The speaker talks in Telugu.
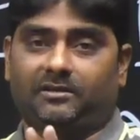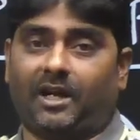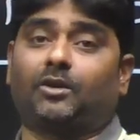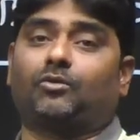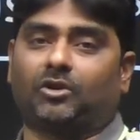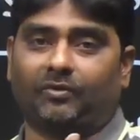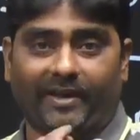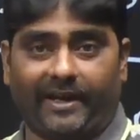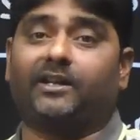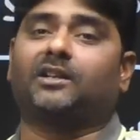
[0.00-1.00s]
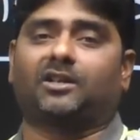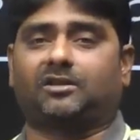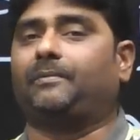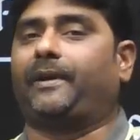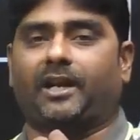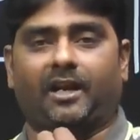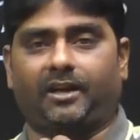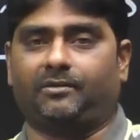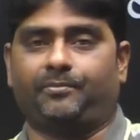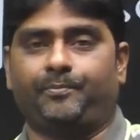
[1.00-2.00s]
దానికోసమే ఎయిటీ టెస్టులు పెట్టాను
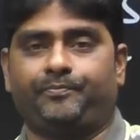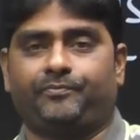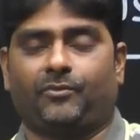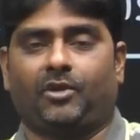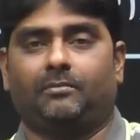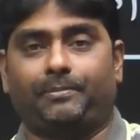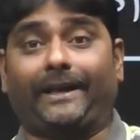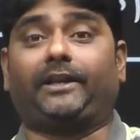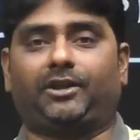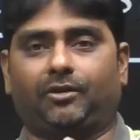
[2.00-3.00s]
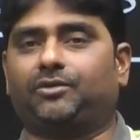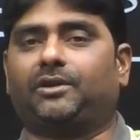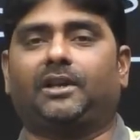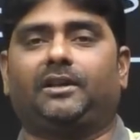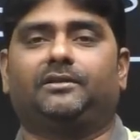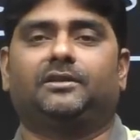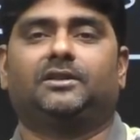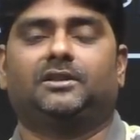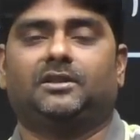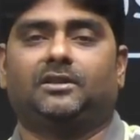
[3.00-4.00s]
నేను ప్రాక్టీస్ అవుతుందని
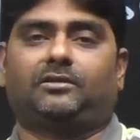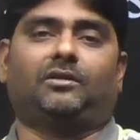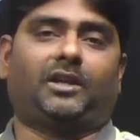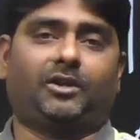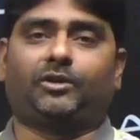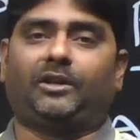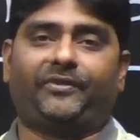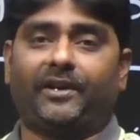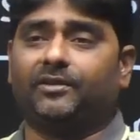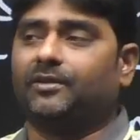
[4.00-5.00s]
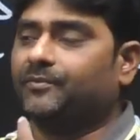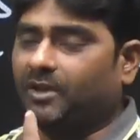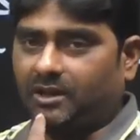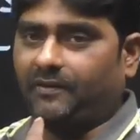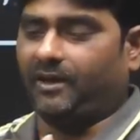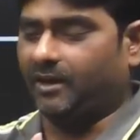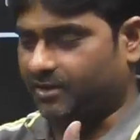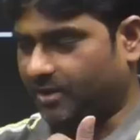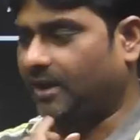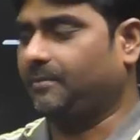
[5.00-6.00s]
సో అదొకటి ఫ్రెండ్స్ అదేవిధంగా
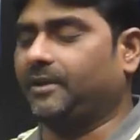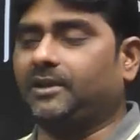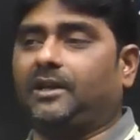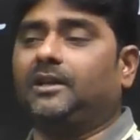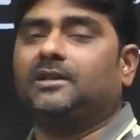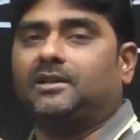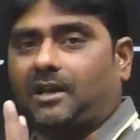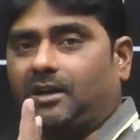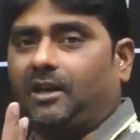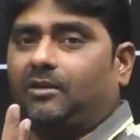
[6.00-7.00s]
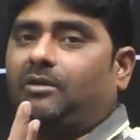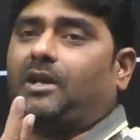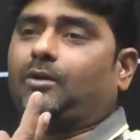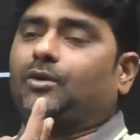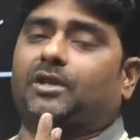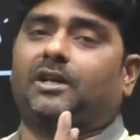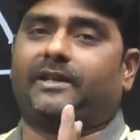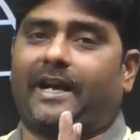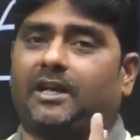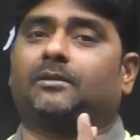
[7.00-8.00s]
చాలామంది ఇక్కడ నేను నాకు వచ్చిన
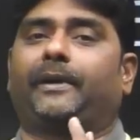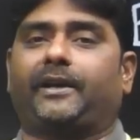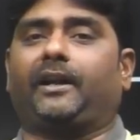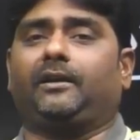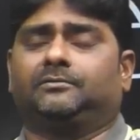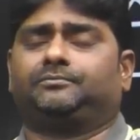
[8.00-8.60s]
డేటాను బట్టి